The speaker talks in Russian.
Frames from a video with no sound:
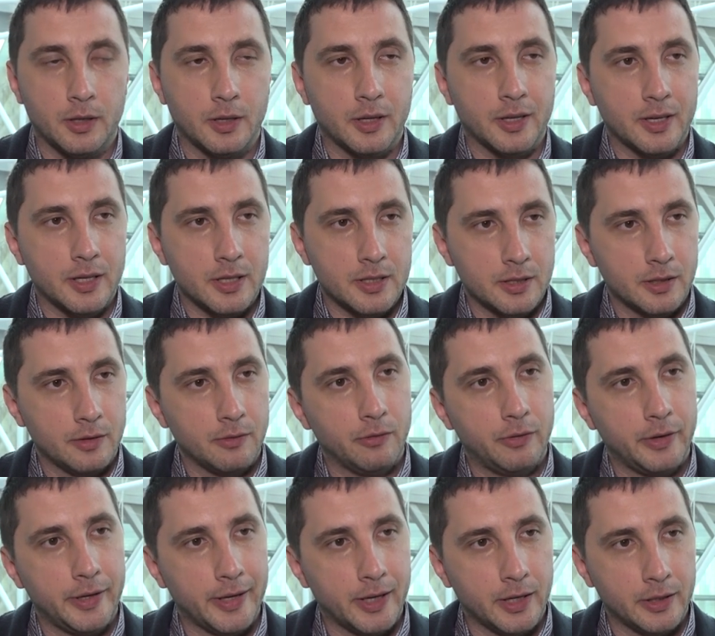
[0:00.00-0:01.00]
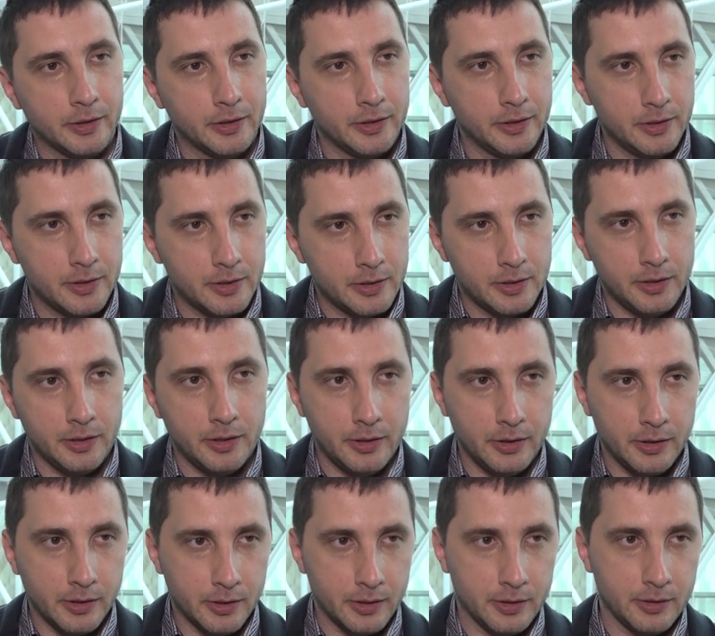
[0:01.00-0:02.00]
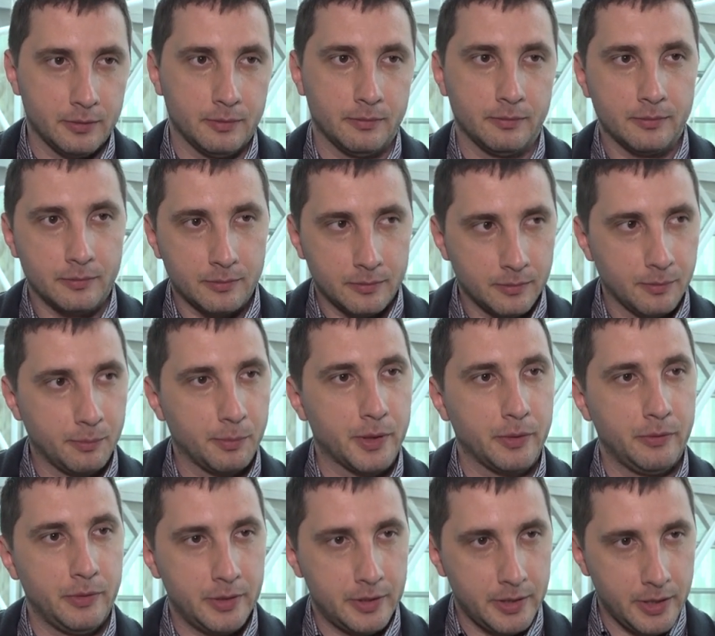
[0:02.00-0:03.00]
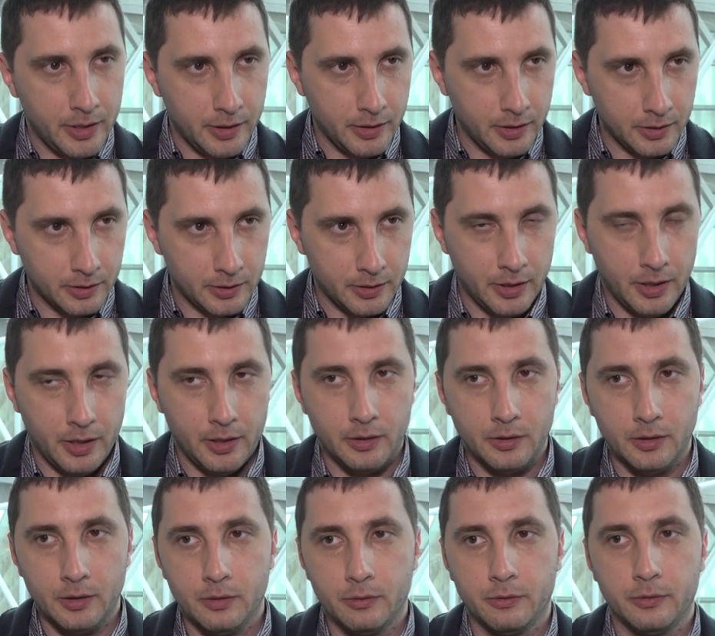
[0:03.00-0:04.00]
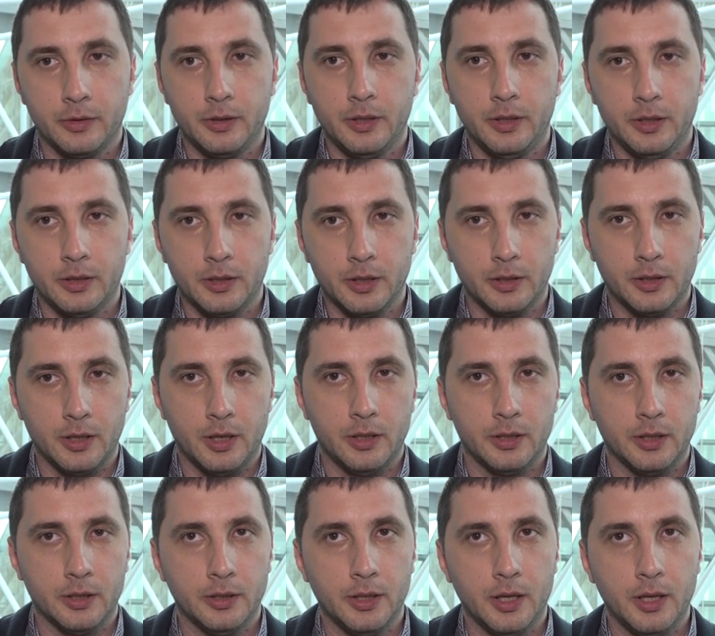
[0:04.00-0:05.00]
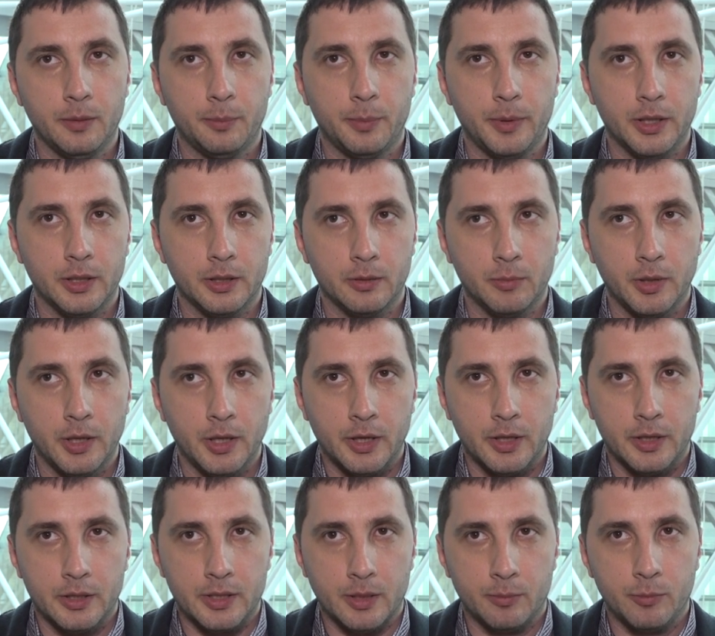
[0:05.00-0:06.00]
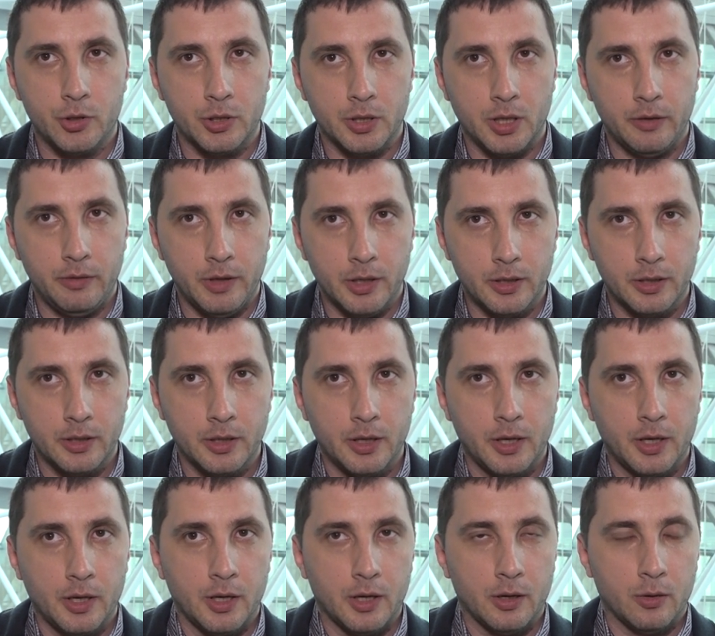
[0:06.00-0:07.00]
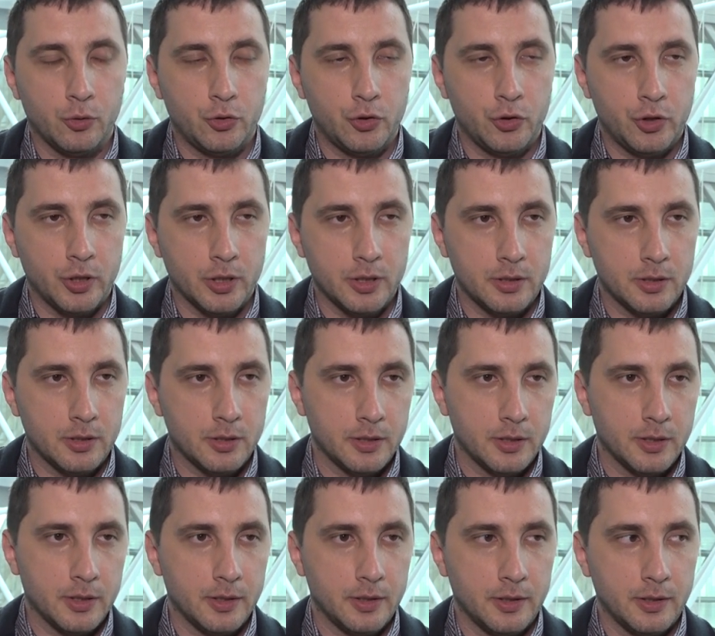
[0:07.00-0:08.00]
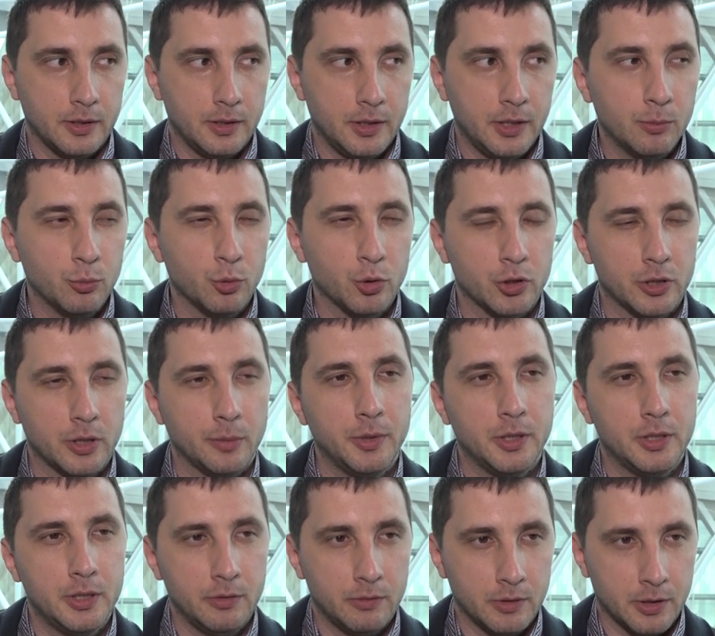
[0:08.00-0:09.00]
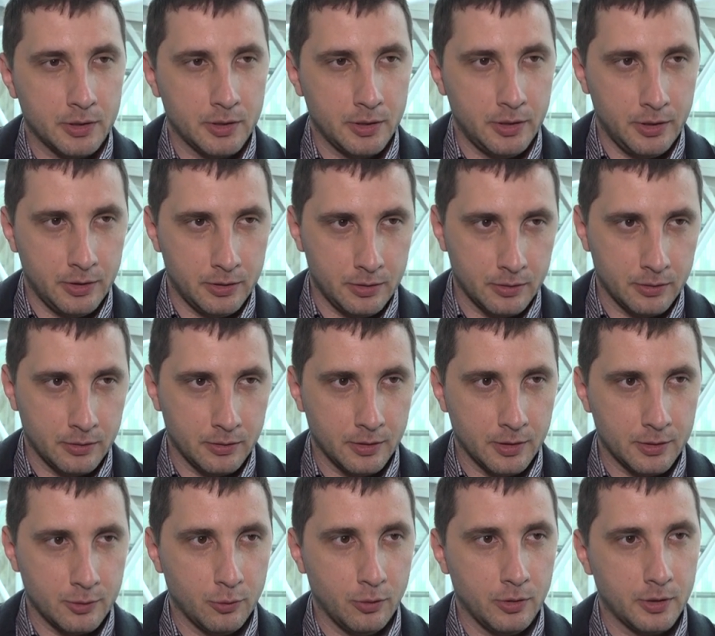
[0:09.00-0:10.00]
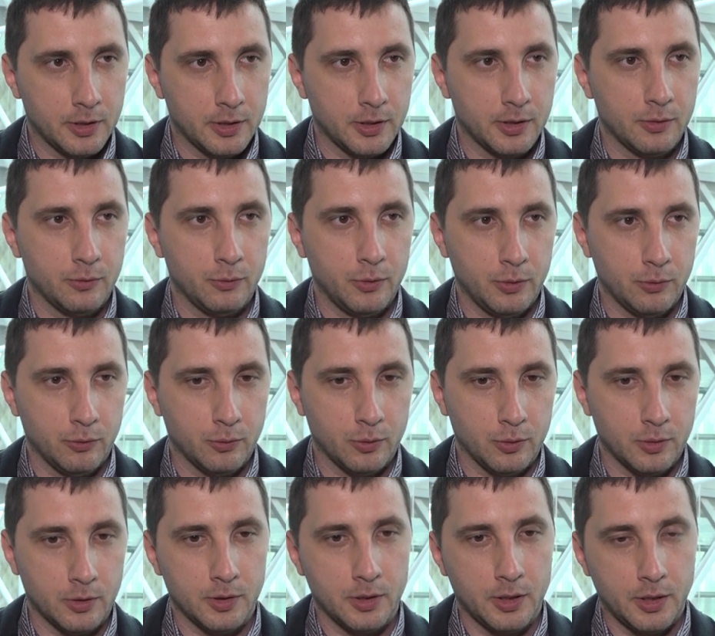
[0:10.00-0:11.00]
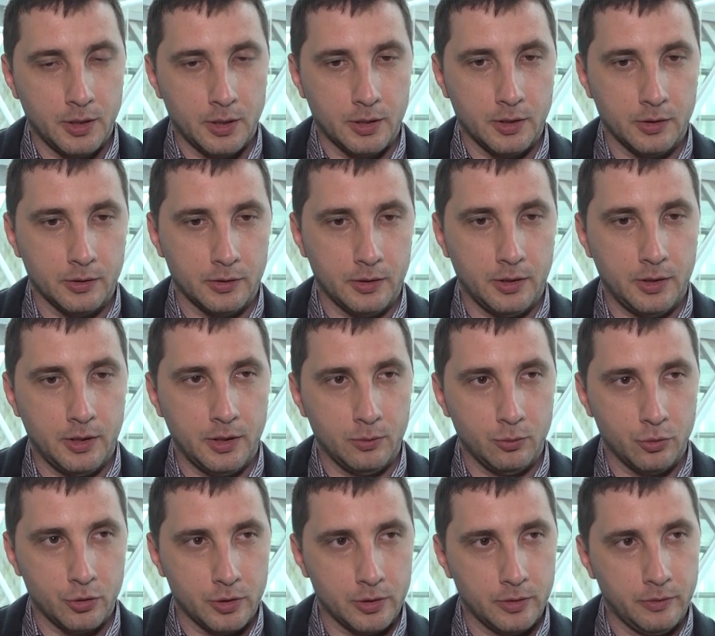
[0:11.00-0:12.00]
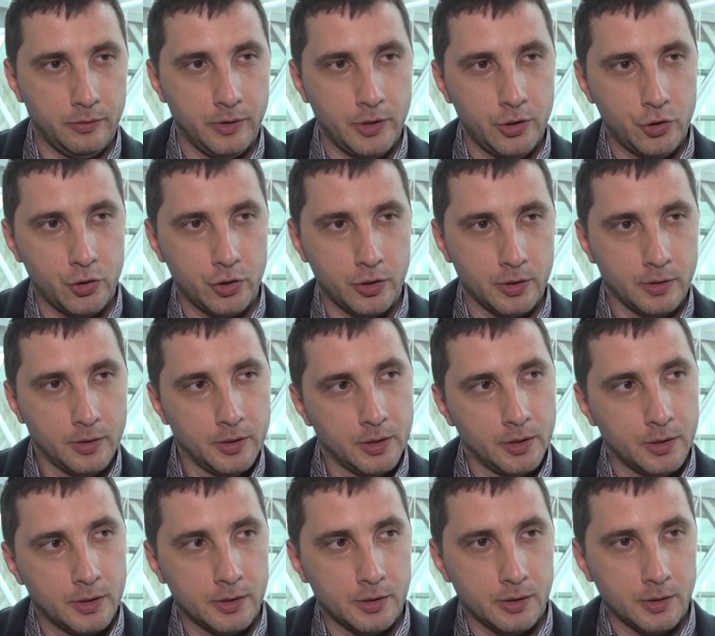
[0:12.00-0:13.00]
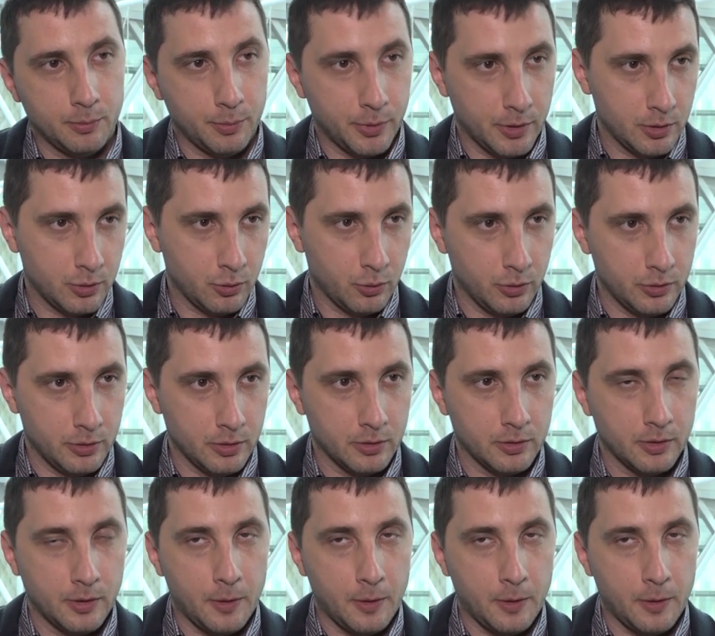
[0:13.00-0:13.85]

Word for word: разновариантности их проведения тренингов и так далее, и так далее. При этом сам человек очень часто не может объективно оценить, насколько у него а, такие уже вещи а, происходят.